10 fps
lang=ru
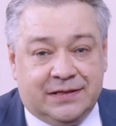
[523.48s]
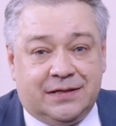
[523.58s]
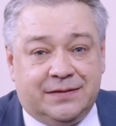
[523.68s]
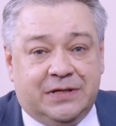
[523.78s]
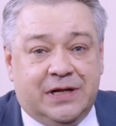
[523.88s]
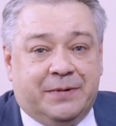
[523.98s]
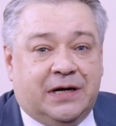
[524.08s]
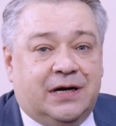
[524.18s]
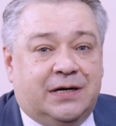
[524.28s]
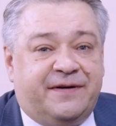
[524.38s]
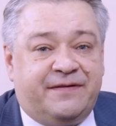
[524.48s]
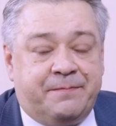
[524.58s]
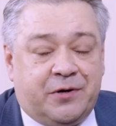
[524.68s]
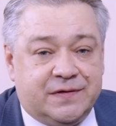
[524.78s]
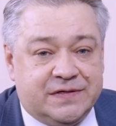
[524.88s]
Это была программа
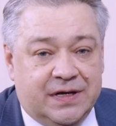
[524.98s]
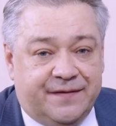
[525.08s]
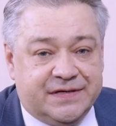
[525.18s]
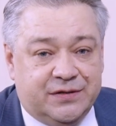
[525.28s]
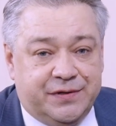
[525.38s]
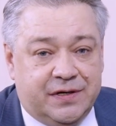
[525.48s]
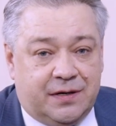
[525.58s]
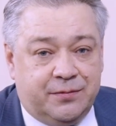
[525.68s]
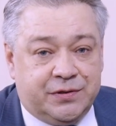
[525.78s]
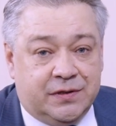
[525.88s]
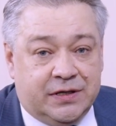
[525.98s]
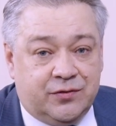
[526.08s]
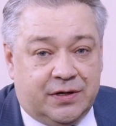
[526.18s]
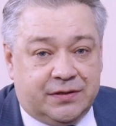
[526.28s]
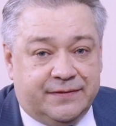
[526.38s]
«Вопрос дня». В студии работал
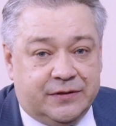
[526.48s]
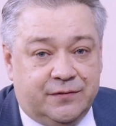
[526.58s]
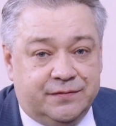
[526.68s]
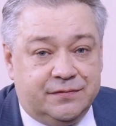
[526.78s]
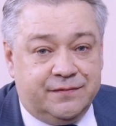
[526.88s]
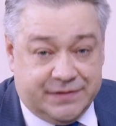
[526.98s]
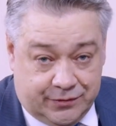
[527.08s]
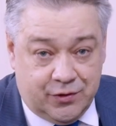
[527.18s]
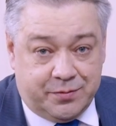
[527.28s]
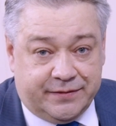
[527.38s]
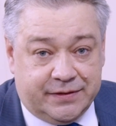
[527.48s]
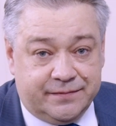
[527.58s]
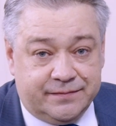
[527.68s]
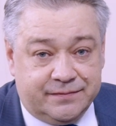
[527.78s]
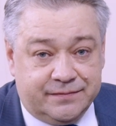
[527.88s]
Эдуард Иванов. Всего доброго.